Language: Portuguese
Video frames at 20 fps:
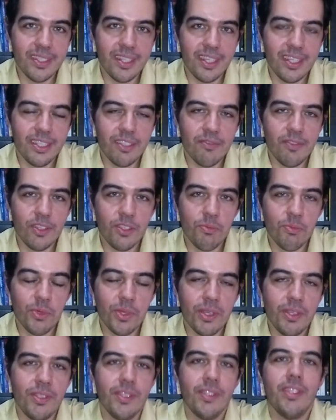Tá? Já faz um
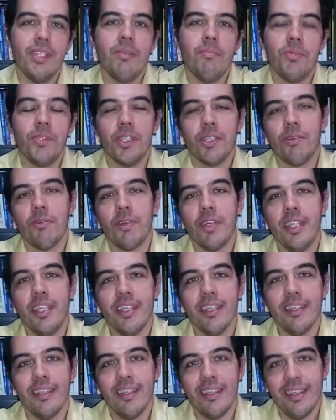pouquinho de tempo já que eu
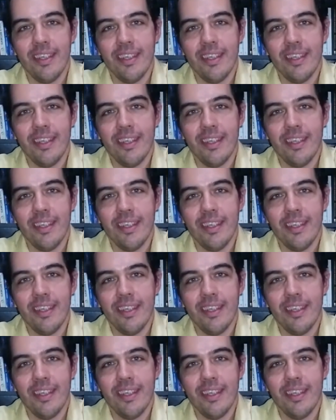queria